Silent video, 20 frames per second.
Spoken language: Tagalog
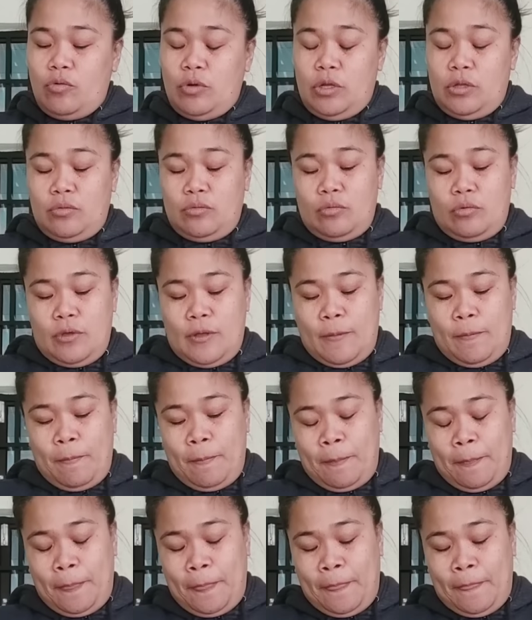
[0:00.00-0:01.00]
maliligo
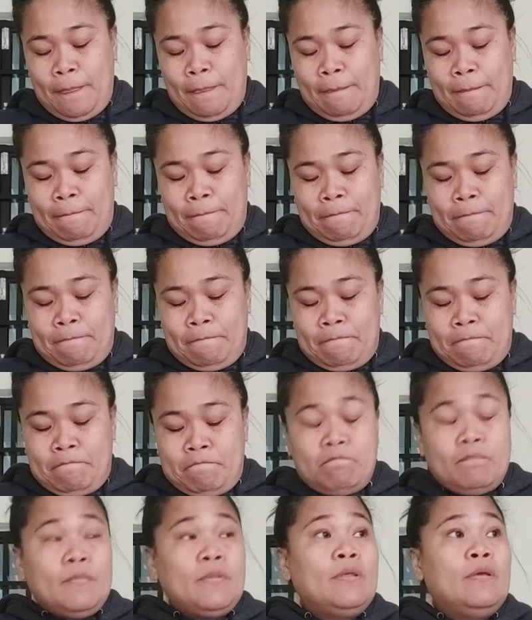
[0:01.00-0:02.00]
muna ako.
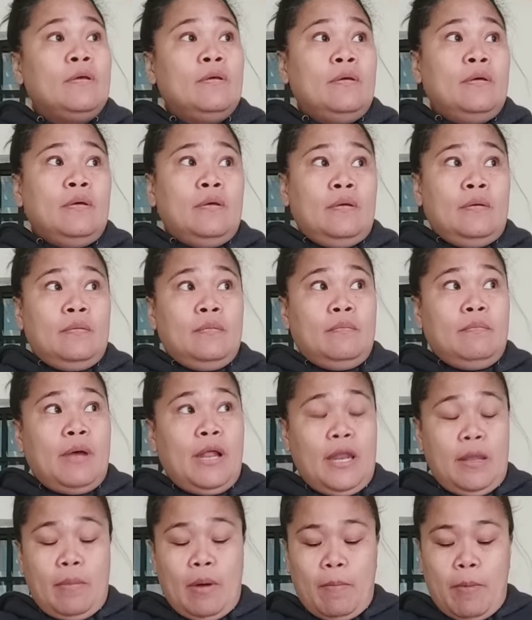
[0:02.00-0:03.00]

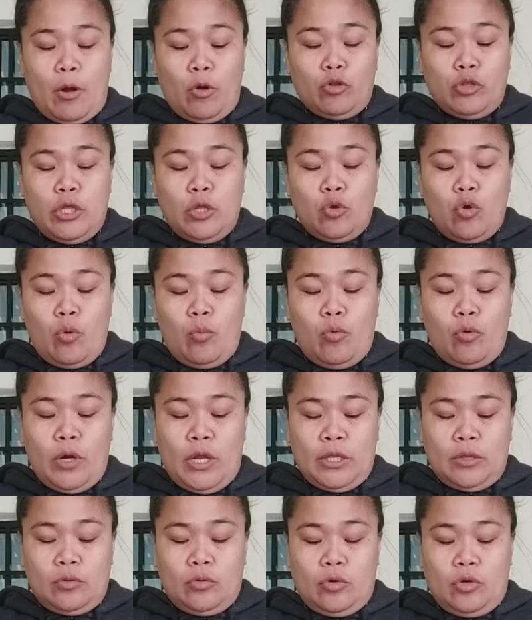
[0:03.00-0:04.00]
Saka ako
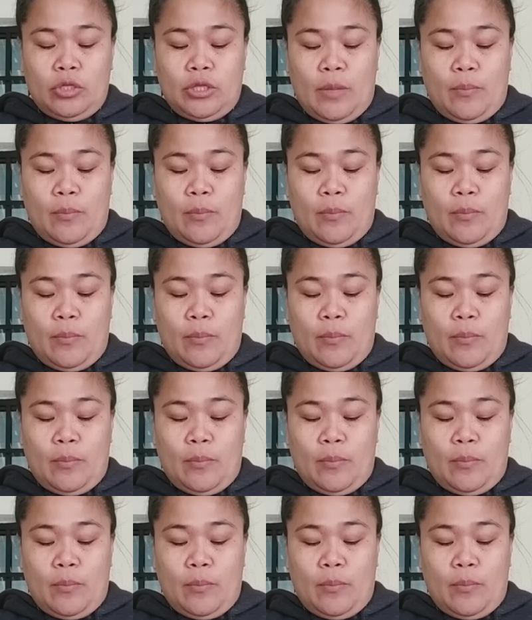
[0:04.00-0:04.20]
maglilinis.